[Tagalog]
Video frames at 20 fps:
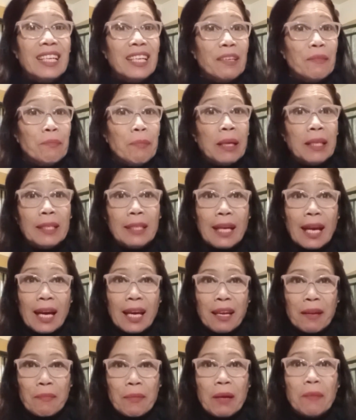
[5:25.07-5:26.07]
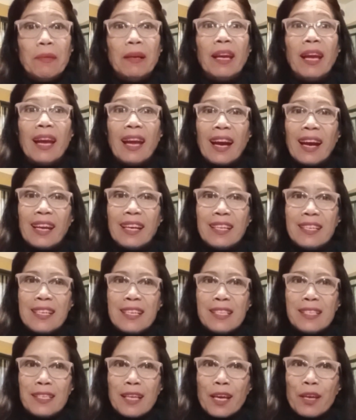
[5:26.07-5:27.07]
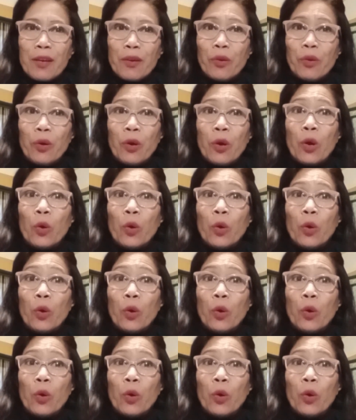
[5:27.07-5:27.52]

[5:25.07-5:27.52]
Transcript: Bad karma mangyayari din sa'yo.